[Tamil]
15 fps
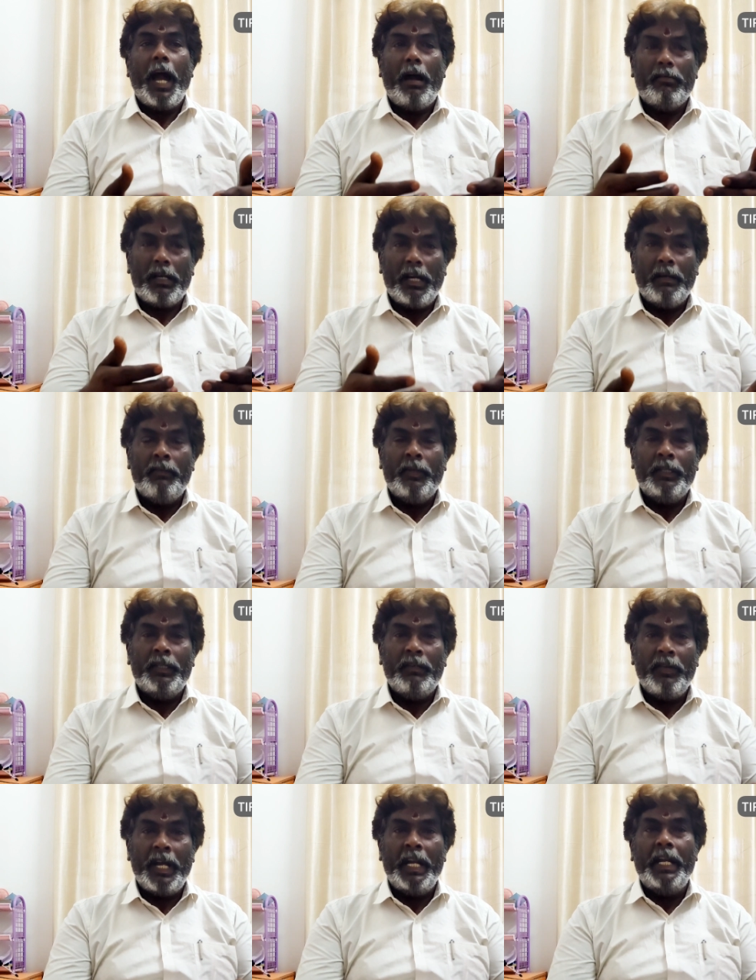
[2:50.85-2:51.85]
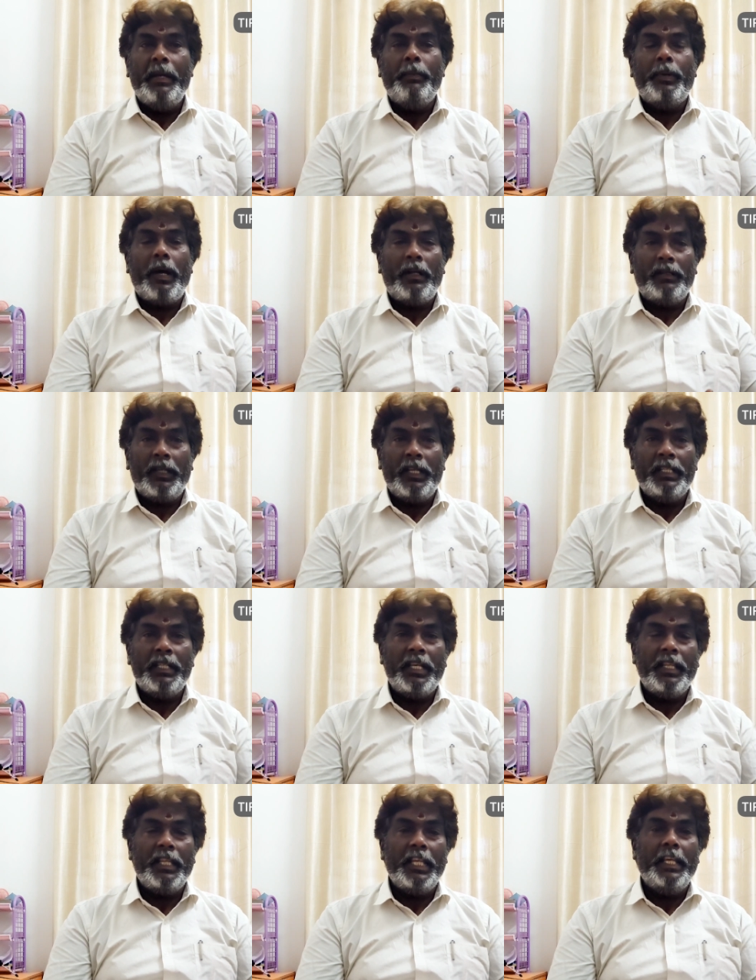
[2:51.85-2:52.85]
அவர்களிடம் வந்து வேண்டி பிரார்த்தனை
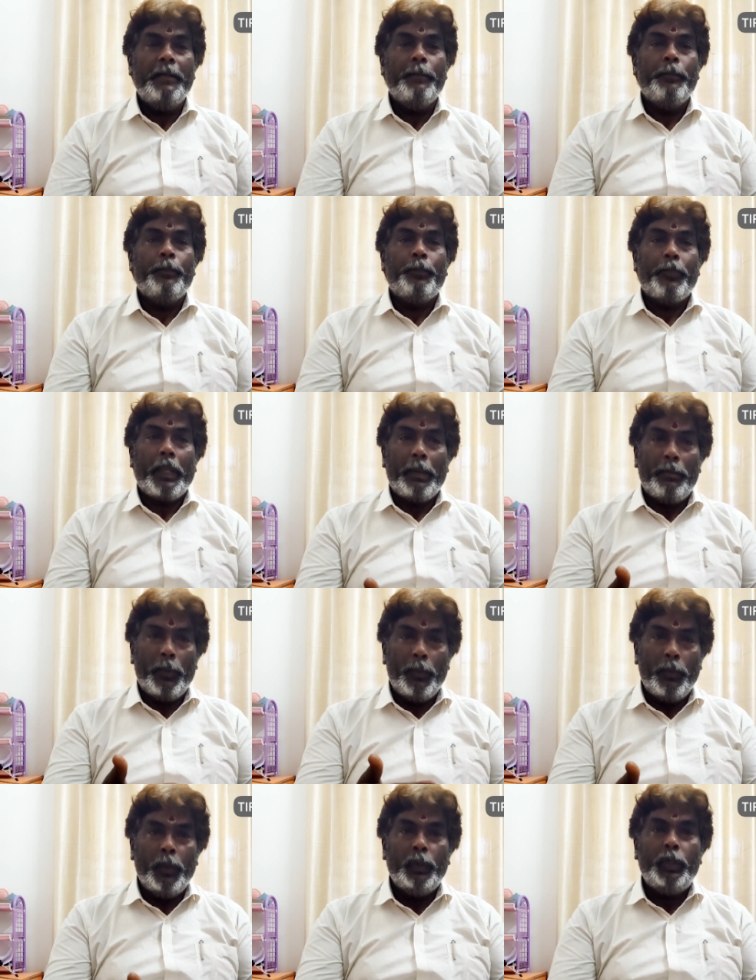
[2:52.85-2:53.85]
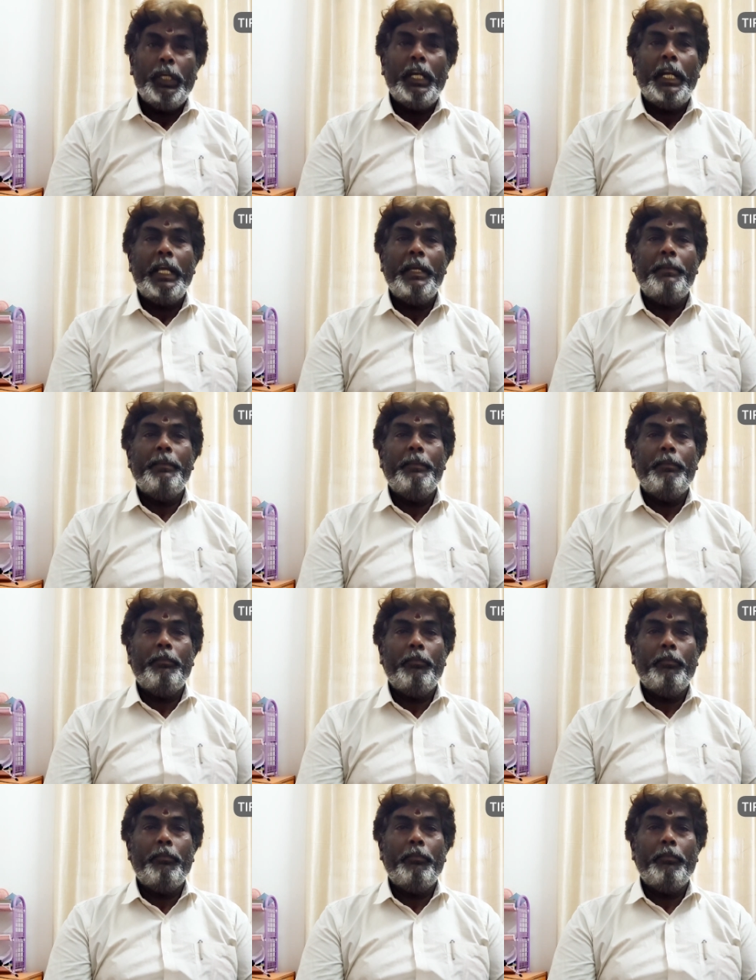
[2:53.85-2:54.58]
செய்து மும்மூர்த்திகளையும்